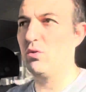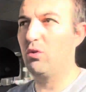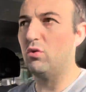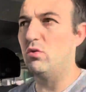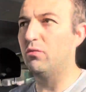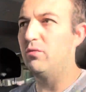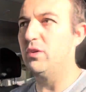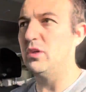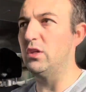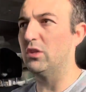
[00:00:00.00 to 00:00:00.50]
che
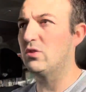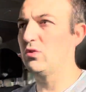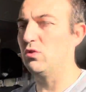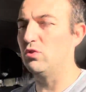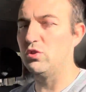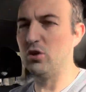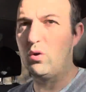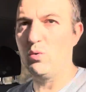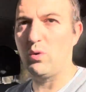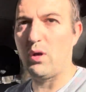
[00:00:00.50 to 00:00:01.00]
ho visto,
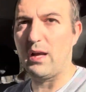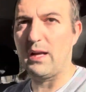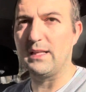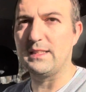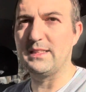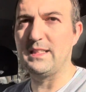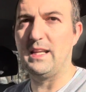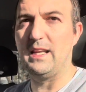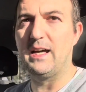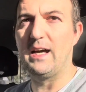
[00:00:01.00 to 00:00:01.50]
Gianluca
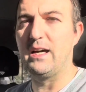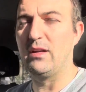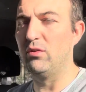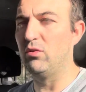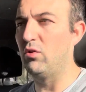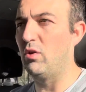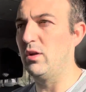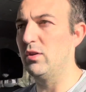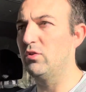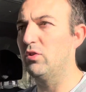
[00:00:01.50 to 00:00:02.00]
Castellano,
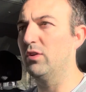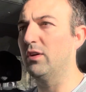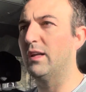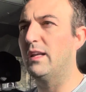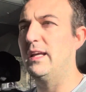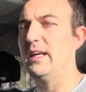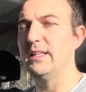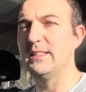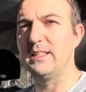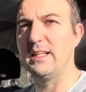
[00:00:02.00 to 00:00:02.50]
Donato
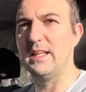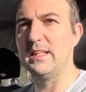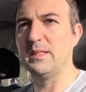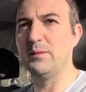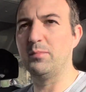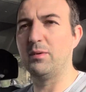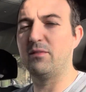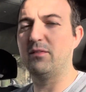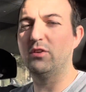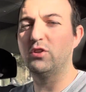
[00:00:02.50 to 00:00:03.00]
Inglese, Nati
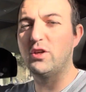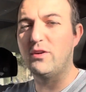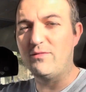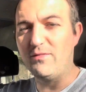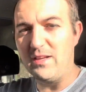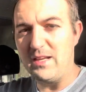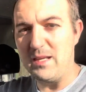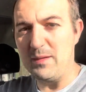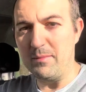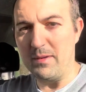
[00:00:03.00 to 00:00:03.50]
per Vincere,
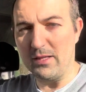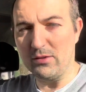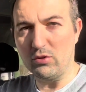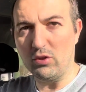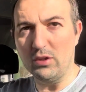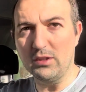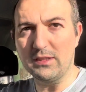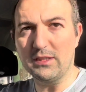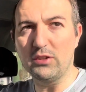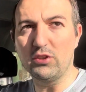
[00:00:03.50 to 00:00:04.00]
ve li metto
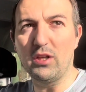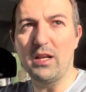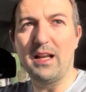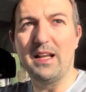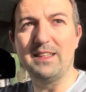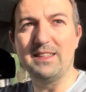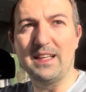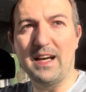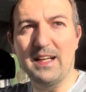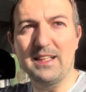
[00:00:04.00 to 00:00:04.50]
in descrizione,
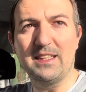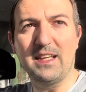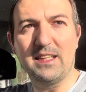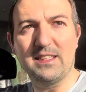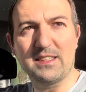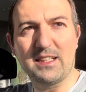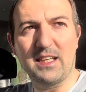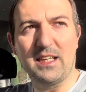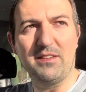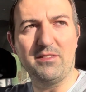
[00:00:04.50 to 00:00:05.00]
andate a
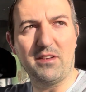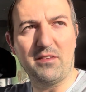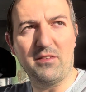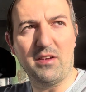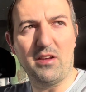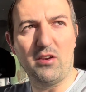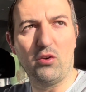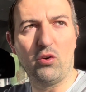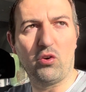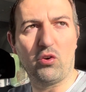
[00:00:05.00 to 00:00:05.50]
iscrivervi
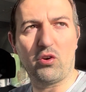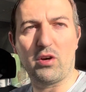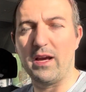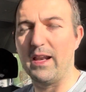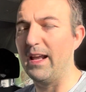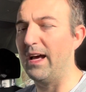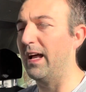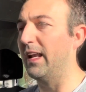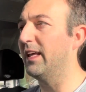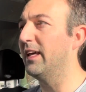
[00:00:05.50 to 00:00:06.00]
ai loro
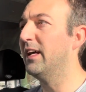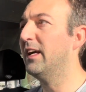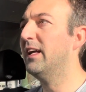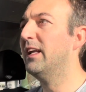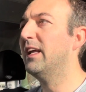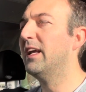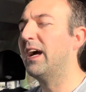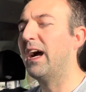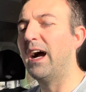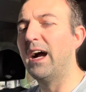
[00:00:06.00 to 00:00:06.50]
canali,
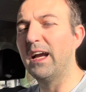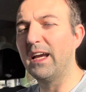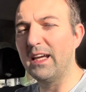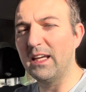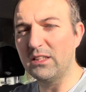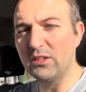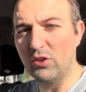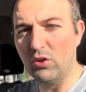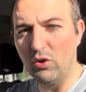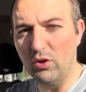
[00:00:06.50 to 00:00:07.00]
anche
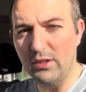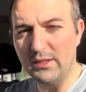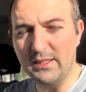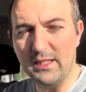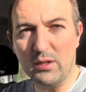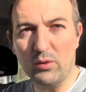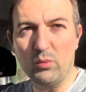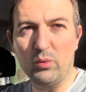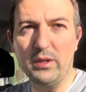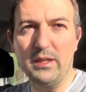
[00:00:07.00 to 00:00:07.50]
se non li
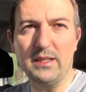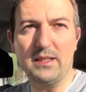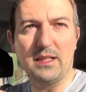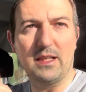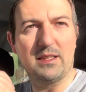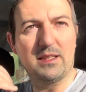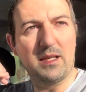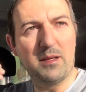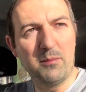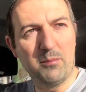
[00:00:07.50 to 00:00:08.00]

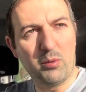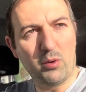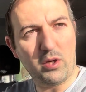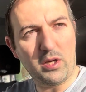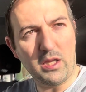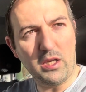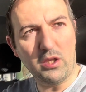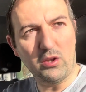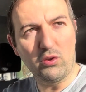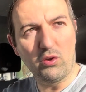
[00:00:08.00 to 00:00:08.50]
seguite, tempo
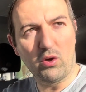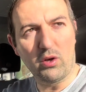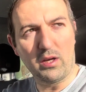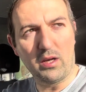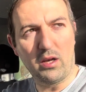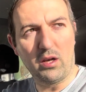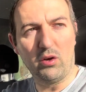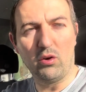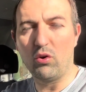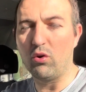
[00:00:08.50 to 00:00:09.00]
che
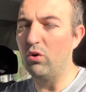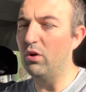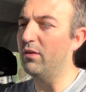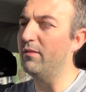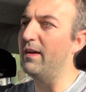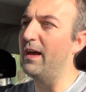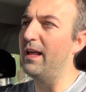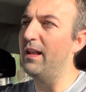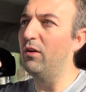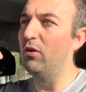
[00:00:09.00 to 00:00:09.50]
ritornano al loro
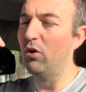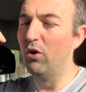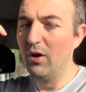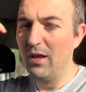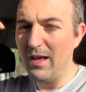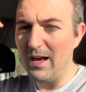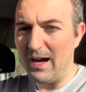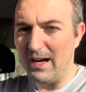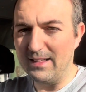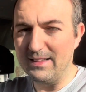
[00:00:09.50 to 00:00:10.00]
livello,
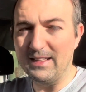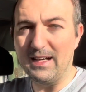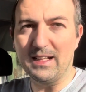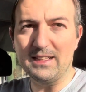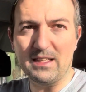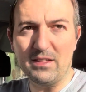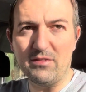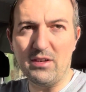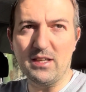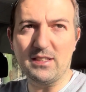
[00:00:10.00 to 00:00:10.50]

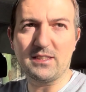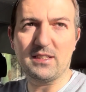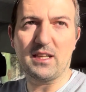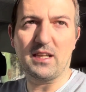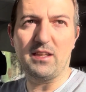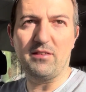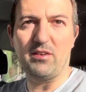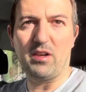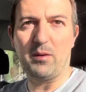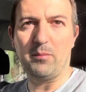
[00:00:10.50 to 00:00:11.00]
andatevi a
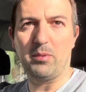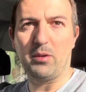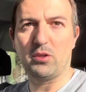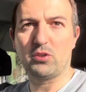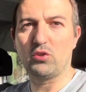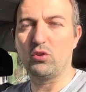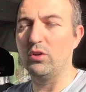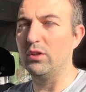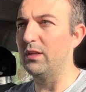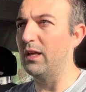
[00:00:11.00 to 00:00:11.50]
iscrivere per
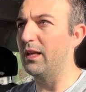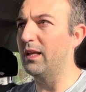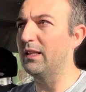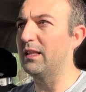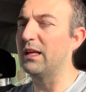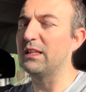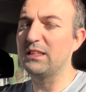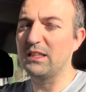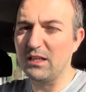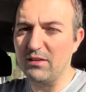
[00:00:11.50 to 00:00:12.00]

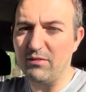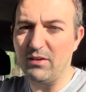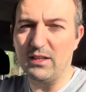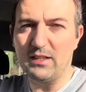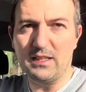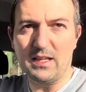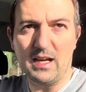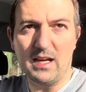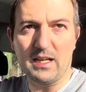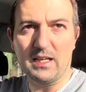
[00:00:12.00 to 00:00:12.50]
solidarietà,
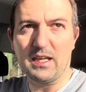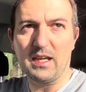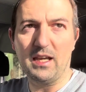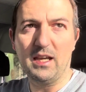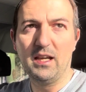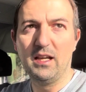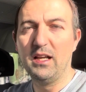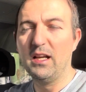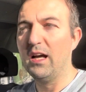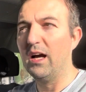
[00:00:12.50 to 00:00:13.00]
scrivete anche
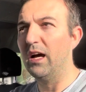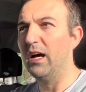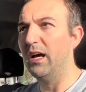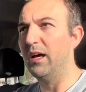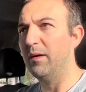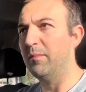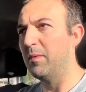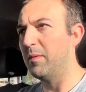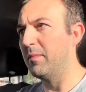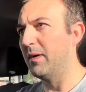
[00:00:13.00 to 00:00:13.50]

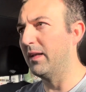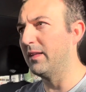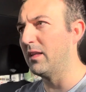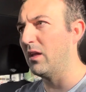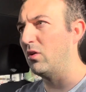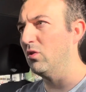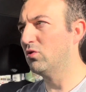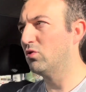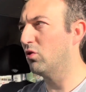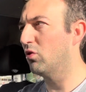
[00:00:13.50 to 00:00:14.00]
eh, Mi manda
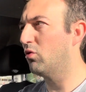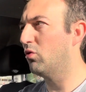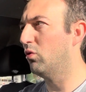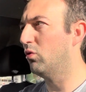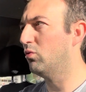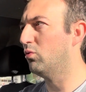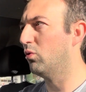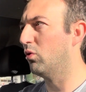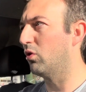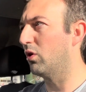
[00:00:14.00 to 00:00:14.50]
lo zoccolo
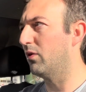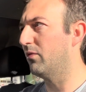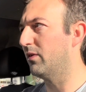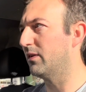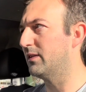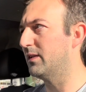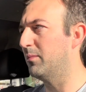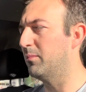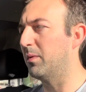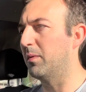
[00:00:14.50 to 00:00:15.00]
duro che fa
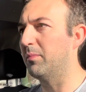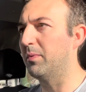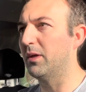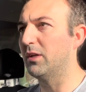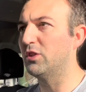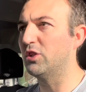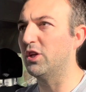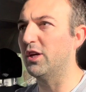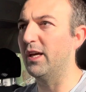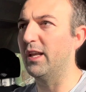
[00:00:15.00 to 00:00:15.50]
sempre
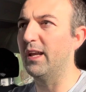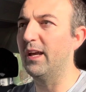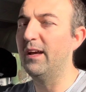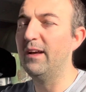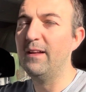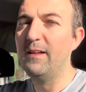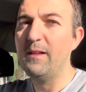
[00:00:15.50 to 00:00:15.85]
piacere